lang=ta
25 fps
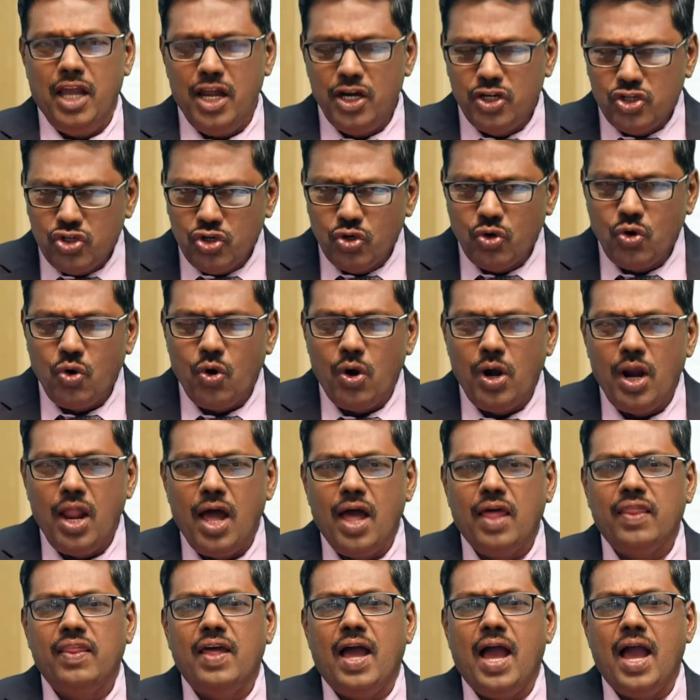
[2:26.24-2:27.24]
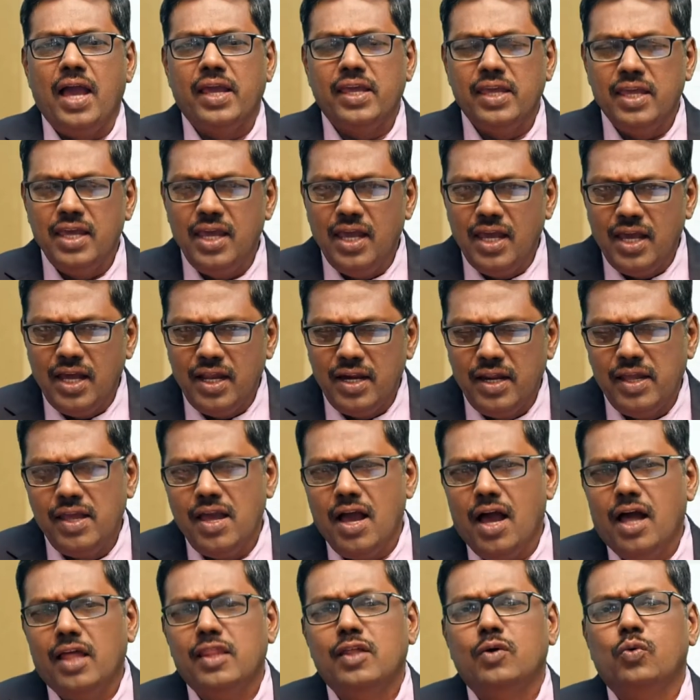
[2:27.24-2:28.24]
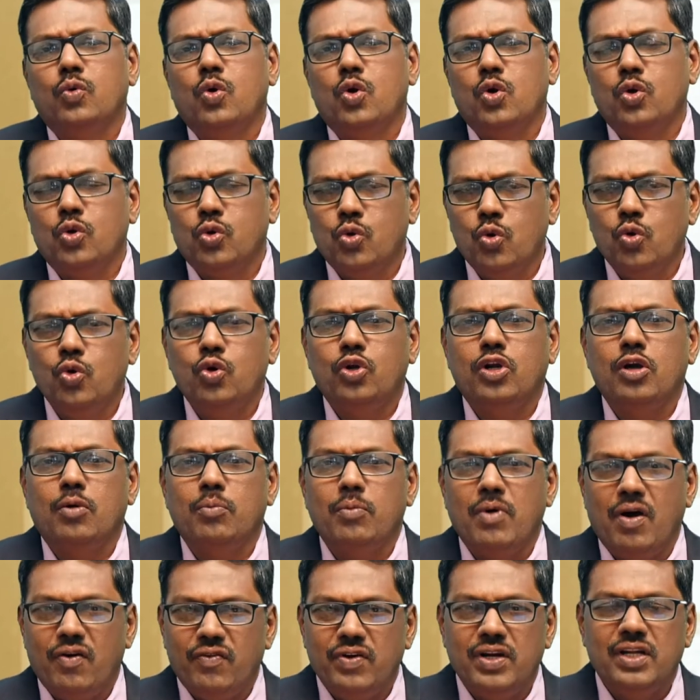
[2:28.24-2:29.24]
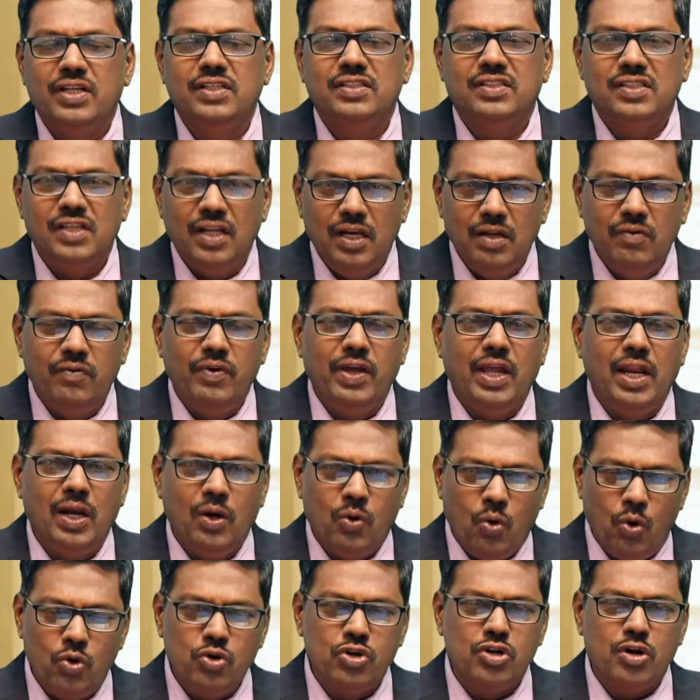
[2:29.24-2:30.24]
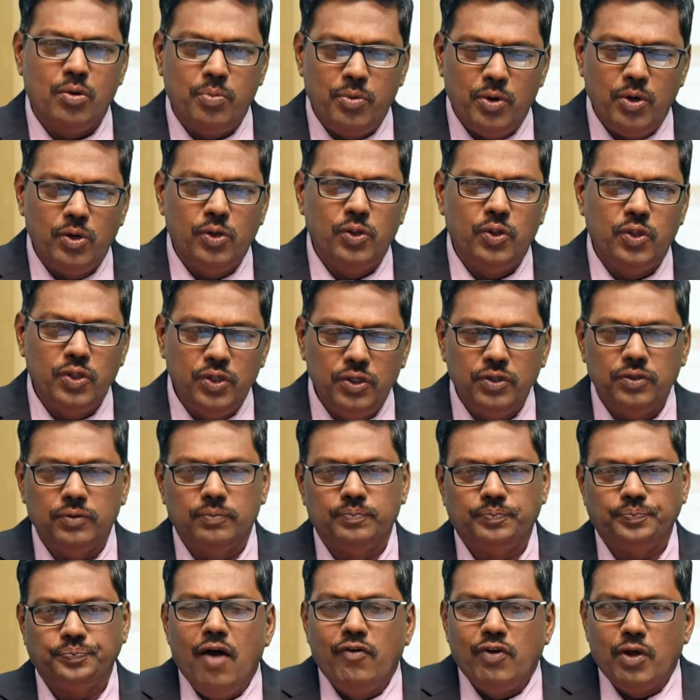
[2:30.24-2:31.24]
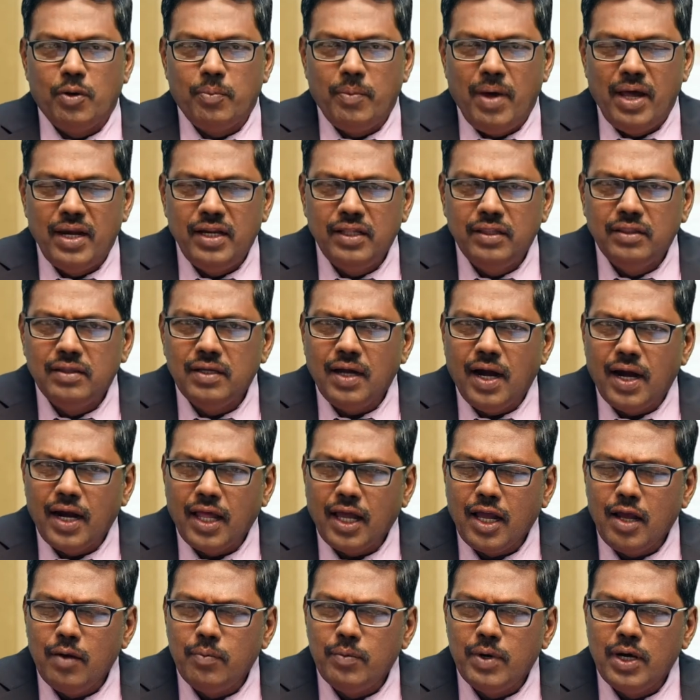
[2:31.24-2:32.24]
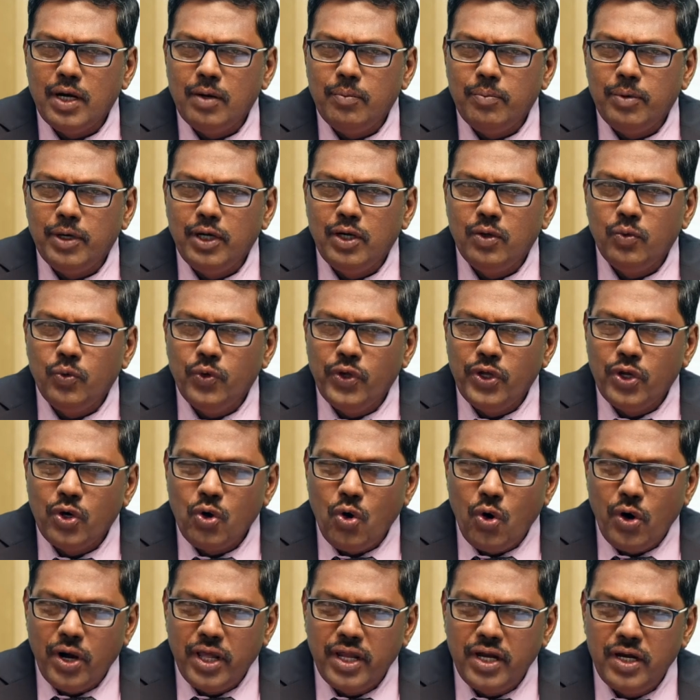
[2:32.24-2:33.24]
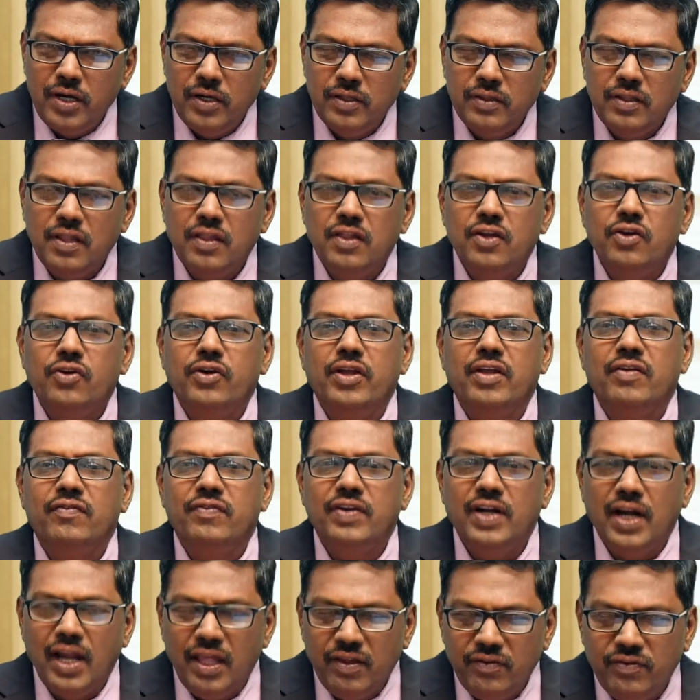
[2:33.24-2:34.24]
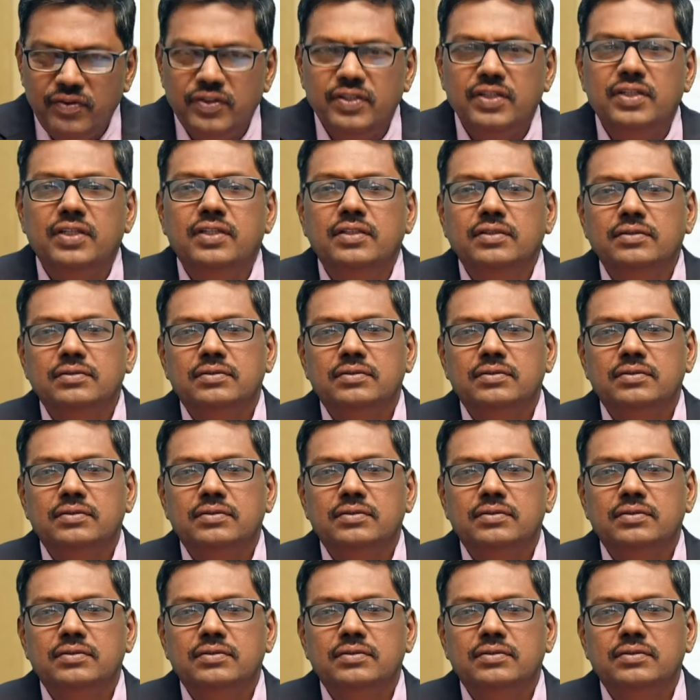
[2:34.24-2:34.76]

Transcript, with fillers: ஏற்றுக்கொள்ளாத அங்கீகரியாத ஒரு கூட்டம் அவரை சிலுவையில் கொன்ற பொழுது அவர் மறித்து அடக்கம் பண்ணப்பட்டு உயிரோடு எழுந்ததனுடைய விளைவு